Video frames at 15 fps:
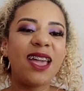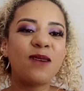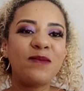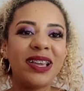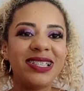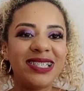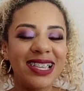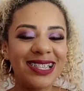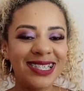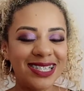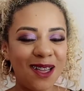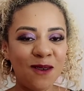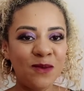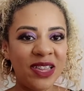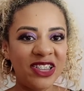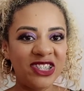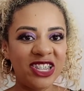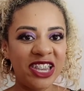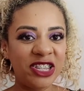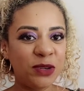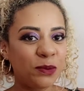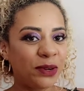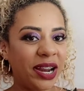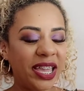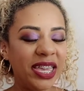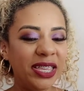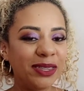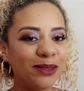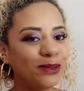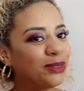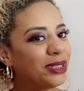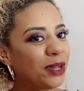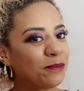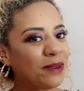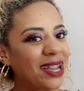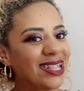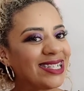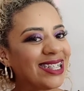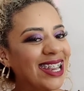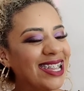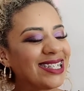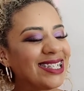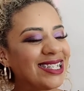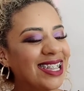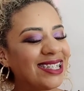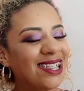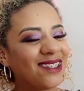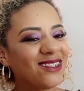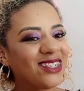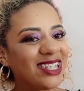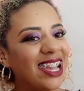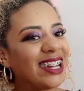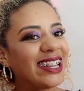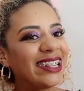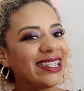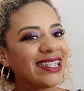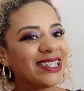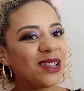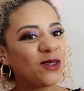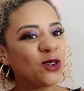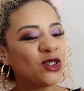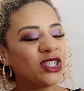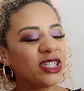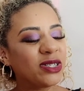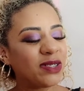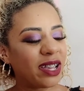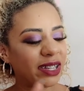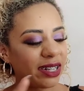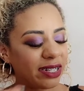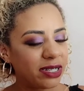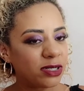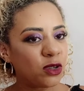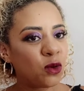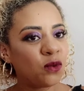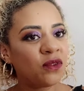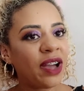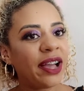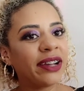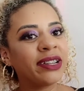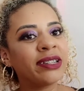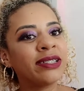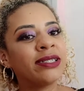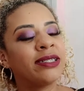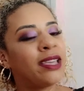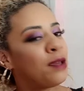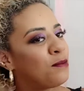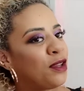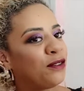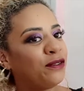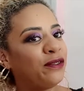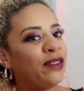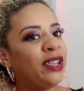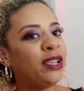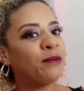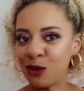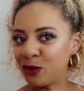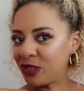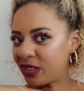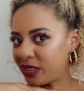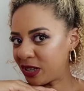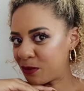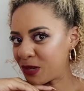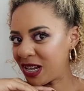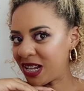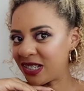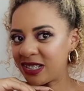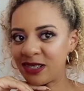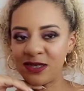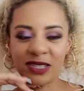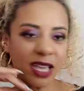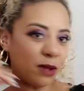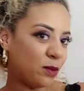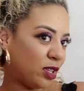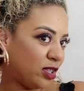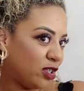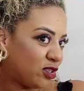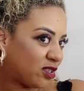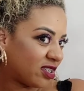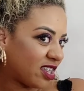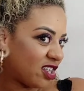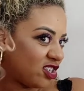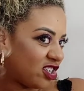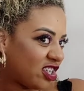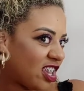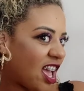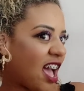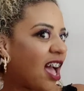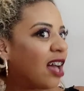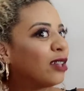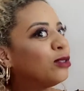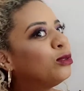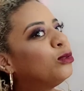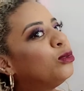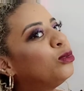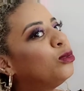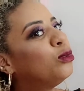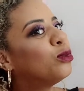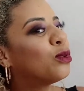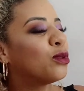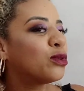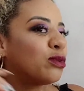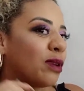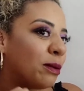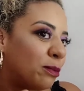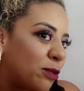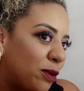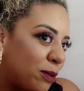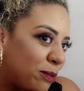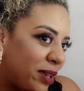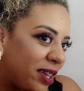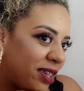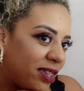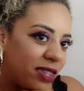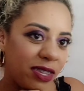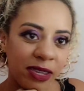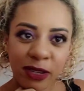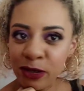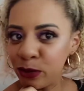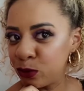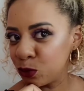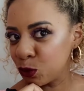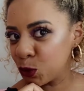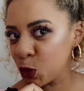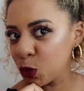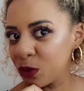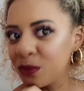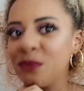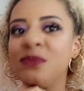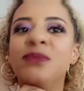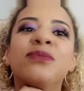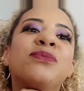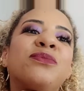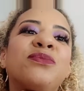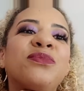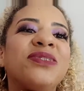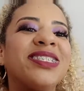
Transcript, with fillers: como é que vocês estão, minha gente? Por aqui, tudo na paz, graças a Deus. Já agradeceu hoje, se não agradeceu, vai agradecer, minha filha. Toda trabalhada nos cabelitos cacheados, com sua boa make. Hum.